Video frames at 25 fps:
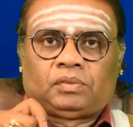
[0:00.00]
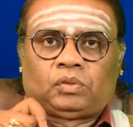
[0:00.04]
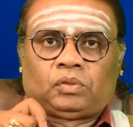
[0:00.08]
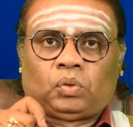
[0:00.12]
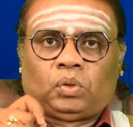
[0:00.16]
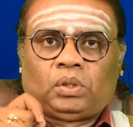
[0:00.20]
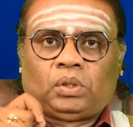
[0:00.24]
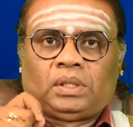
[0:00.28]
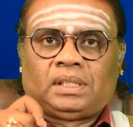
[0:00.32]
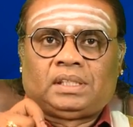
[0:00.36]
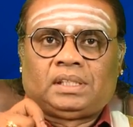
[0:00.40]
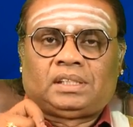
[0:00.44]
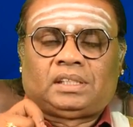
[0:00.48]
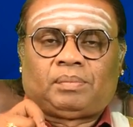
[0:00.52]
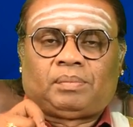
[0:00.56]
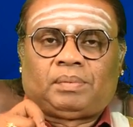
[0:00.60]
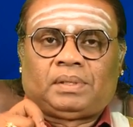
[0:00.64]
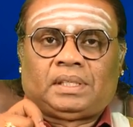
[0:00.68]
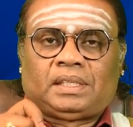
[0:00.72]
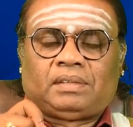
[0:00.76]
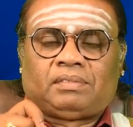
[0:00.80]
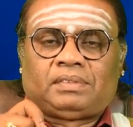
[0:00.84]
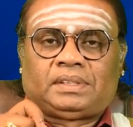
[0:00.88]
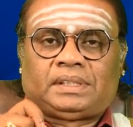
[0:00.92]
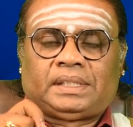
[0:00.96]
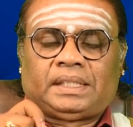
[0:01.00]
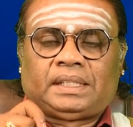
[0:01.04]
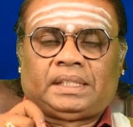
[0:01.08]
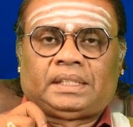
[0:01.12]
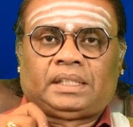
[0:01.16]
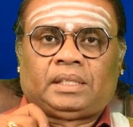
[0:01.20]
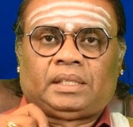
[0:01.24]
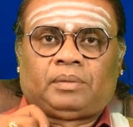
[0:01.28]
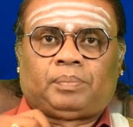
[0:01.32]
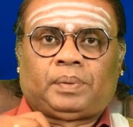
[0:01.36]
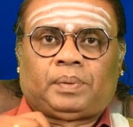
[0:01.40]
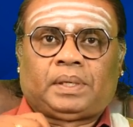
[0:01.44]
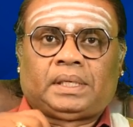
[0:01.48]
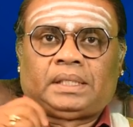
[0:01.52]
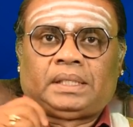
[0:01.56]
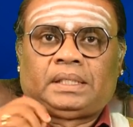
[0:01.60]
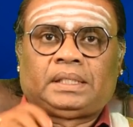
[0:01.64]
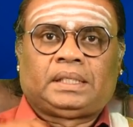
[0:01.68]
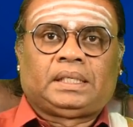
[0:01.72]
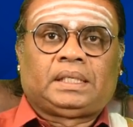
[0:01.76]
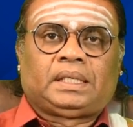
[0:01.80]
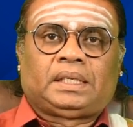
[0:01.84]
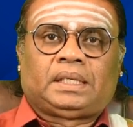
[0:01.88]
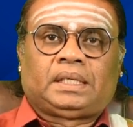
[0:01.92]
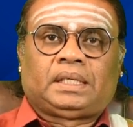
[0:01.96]
தொழில் சம்பந்த விஷயத்தை
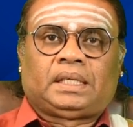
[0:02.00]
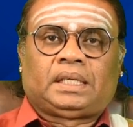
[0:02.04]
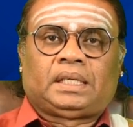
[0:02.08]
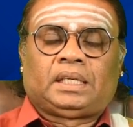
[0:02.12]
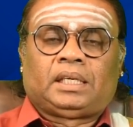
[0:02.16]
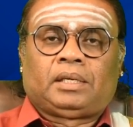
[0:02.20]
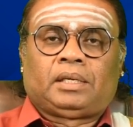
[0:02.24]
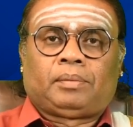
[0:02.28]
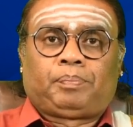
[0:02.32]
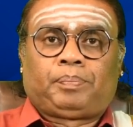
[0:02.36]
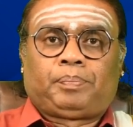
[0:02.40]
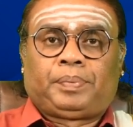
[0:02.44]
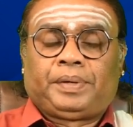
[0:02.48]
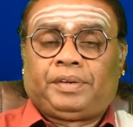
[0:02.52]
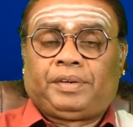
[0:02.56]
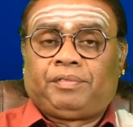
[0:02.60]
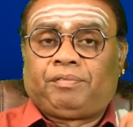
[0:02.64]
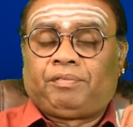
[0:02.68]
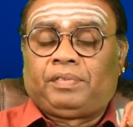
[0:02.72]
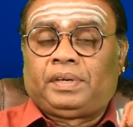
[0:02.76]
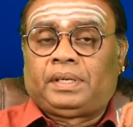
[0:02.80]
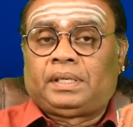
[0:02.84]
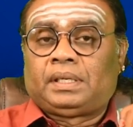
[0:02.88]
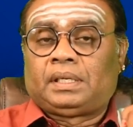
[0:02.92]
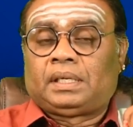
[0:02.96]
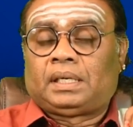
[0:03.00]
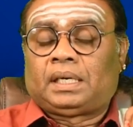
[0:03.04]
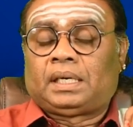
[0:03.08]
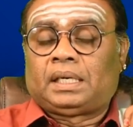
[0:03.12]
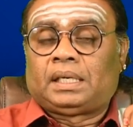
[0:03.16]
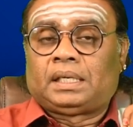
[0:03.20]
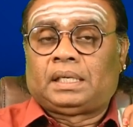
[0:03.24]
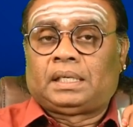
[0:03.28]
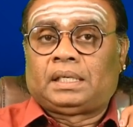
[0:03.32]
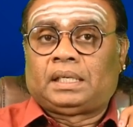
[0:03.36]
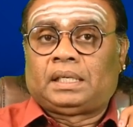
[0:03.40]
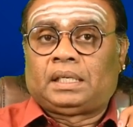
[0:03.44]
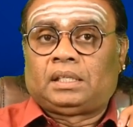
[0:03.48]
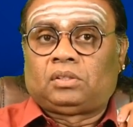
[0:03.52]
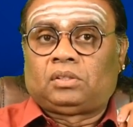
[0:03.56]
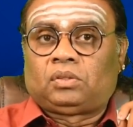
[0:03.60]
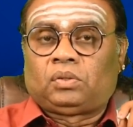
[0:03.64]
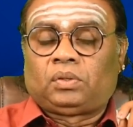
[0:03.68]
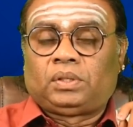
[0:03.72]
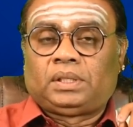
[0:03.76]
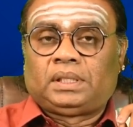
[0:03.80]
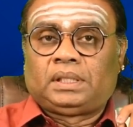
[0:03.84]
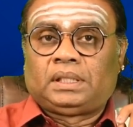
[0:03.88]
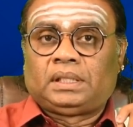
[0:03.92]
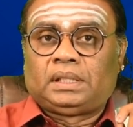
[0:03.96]
பகிர்ந்துக்கிறனால பின்வரும் காலங்களால்
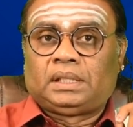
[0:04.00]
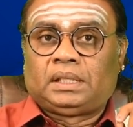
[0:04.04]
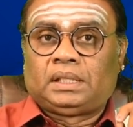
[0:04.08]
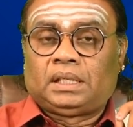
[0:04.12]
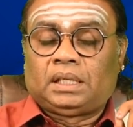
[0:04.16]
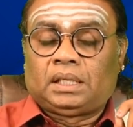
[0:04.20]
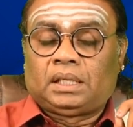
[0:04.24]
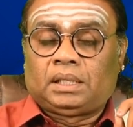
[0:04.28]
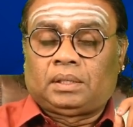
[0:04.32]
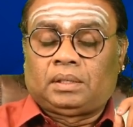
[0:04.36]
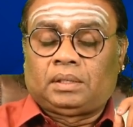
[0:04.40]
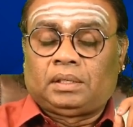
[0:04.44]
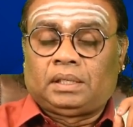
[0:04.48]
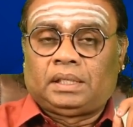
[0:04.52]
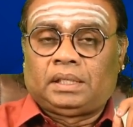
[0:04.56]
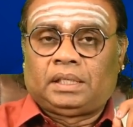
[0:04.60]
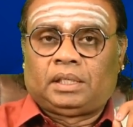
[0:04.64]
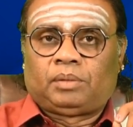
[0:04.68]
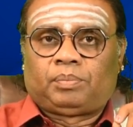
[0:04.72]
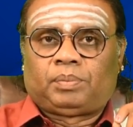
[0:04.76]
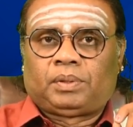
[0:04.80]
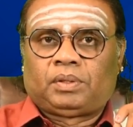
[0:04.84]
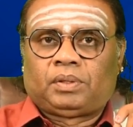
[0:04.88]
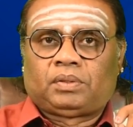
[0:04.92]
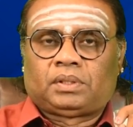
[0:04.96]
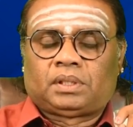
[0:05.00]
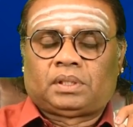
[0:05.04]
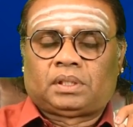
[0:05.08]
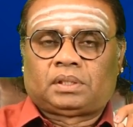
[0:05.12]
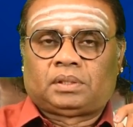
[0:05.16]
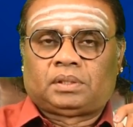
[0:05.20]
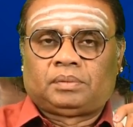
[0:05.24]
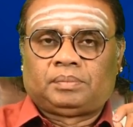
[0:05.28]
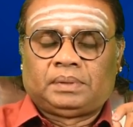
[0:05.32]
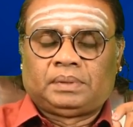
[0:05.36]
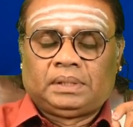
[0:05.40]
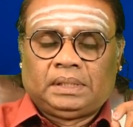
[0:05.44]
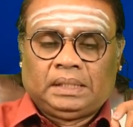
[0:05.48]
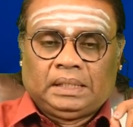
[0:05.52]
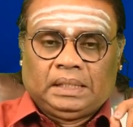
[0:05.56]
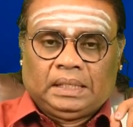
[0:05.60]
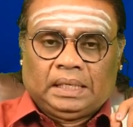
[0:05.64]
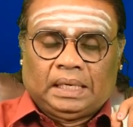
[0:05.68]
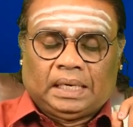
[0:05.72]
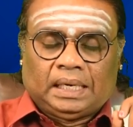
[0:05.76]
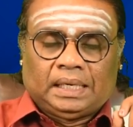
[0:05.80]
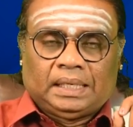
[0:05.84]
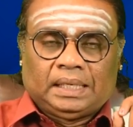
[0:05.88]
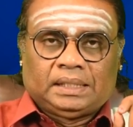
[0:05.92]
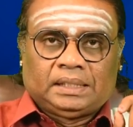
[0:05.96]
தொழிலில் இலக்குகள் ஏற்படுவதற்கும்
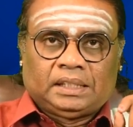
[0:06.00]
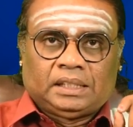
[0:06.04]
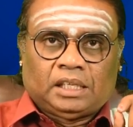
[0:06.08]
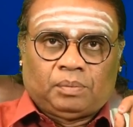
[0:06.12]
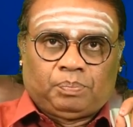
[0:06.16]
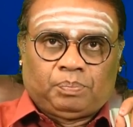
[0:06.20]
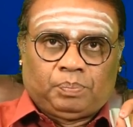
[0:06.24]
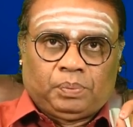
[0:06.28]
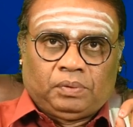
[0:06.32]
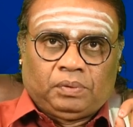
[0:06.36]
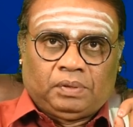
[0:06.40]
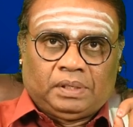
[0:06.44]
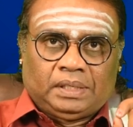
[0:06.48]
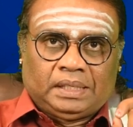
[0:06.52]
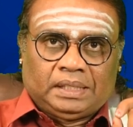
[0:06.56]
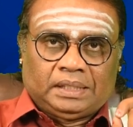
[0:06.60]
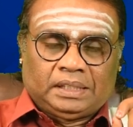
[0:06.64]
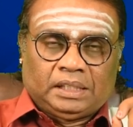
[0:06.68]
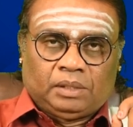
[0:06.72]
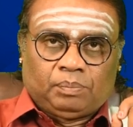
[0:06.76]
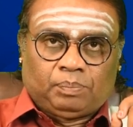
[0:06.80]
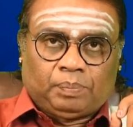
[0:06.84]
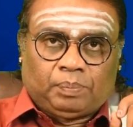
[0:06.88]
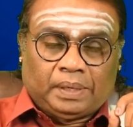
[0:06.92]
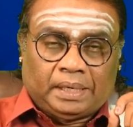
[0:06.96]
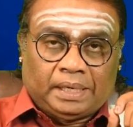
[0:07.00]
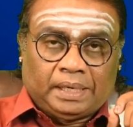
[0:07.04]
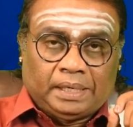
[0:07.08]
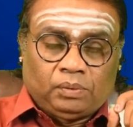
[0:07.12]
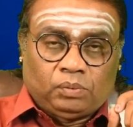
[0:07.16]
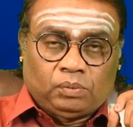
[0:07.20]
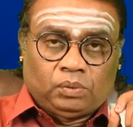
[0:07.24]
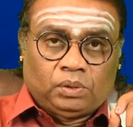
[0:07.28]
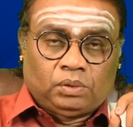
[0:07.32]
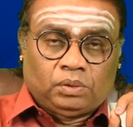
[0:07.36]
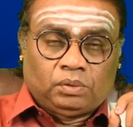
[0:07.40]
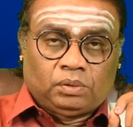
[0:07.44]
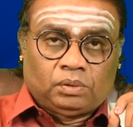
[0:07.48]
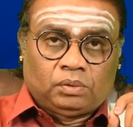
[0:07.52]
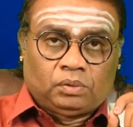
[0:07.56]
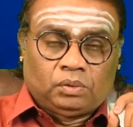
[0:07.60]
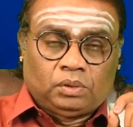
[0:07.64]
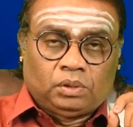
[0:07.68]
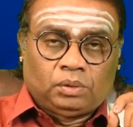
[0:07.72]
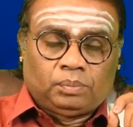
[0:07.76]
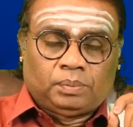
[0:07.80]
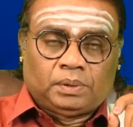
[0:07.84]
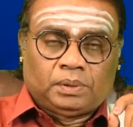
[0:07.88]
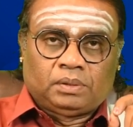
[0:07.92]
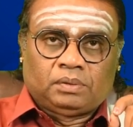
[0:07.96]
அல்லது நட்பு வட்டத்தில் பகை உண்டு
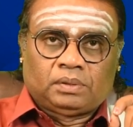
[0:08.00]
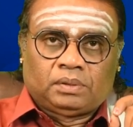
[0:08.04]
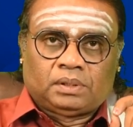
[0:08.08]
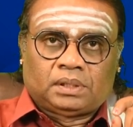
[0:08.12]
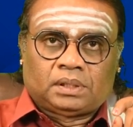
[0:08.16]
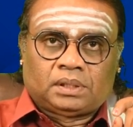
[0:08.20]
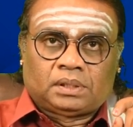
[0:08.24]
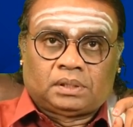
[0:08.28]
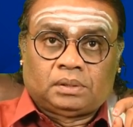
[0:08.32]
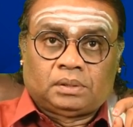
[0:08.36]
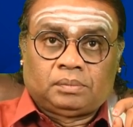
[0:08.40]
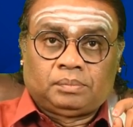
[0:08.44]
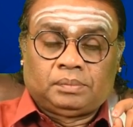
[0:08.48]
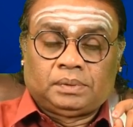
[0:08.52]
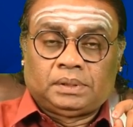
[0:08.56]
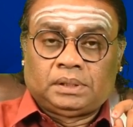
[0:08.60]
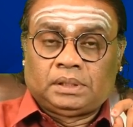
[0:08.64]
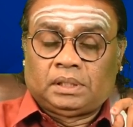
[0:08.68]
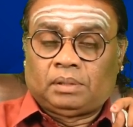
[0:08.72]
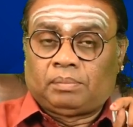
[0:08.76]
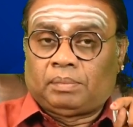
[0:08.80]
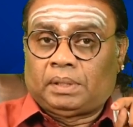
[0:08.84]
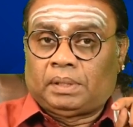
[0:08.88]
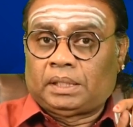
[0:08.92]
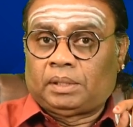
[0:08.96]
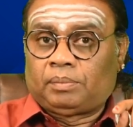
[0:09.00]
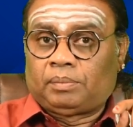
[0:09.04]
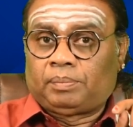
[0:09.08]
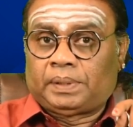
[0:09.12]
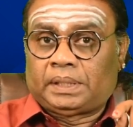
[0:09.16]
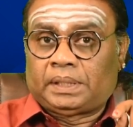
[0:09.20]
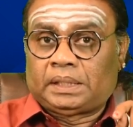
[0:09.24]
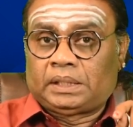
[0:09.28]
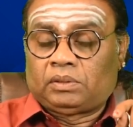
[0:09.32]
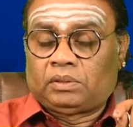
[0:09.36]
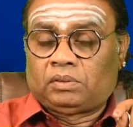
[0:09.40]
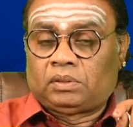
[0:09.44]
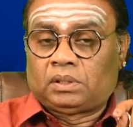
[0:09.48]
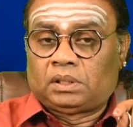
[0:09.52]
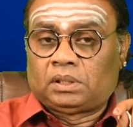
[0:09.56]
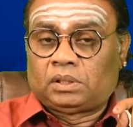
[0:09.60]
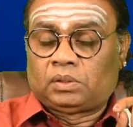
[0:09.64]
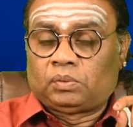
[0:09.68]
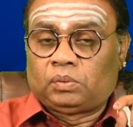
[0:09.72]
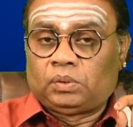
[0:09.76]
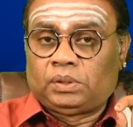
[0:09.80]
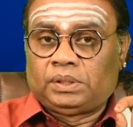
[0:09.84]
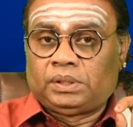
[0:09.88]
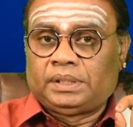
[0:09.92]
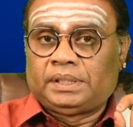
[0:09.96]
உண்டு பண்ணுவதற்கும் இந்த மாதம்
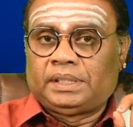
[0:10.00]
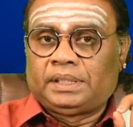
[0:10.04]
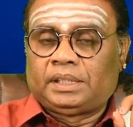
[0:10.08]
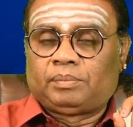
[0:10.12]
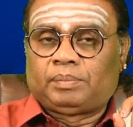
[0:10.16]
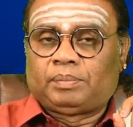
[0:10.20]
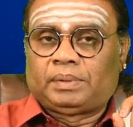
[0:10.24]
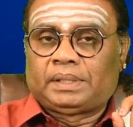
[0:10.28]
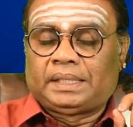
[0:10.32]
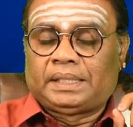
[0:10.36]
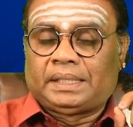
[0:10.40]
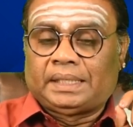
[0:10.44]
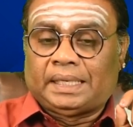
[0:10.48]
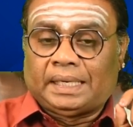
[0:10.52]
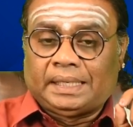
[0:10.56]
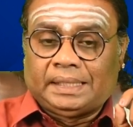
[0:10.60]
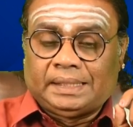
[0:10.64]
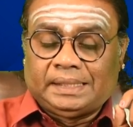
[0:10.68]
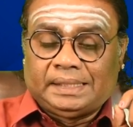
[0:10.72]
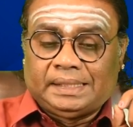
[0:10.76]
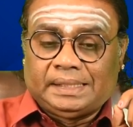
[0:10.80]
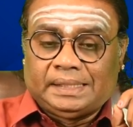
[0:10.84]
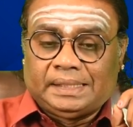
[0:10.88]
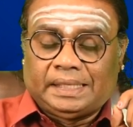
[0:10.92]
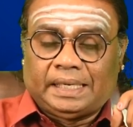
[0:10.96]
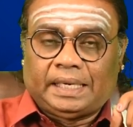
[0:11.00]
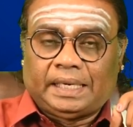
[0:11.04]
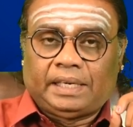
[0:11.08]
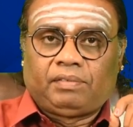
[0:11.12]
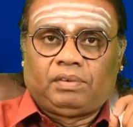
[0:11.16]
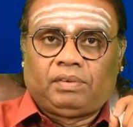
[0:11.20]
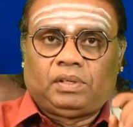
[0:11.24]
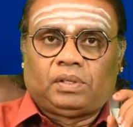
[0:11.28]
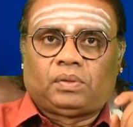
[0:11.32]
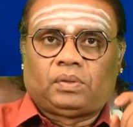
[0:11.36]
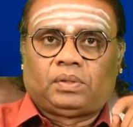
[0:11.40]
பிறந்தவங்களுக்கு உண்டு என்பதை நன்கு நினைவில்